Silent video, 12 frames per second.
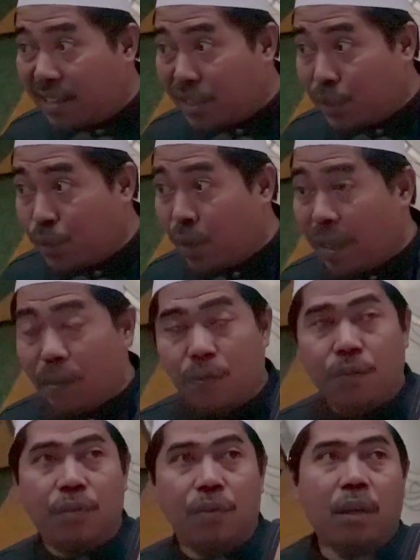
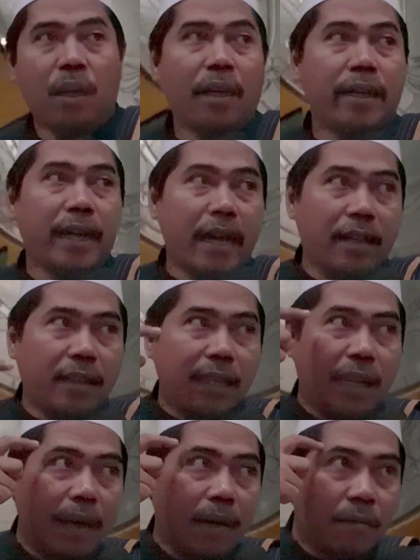sesuatu, yang
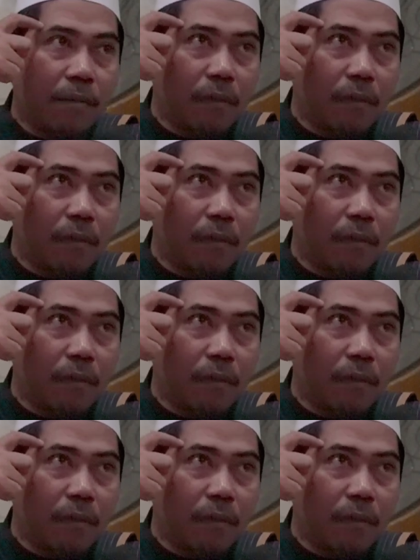tidak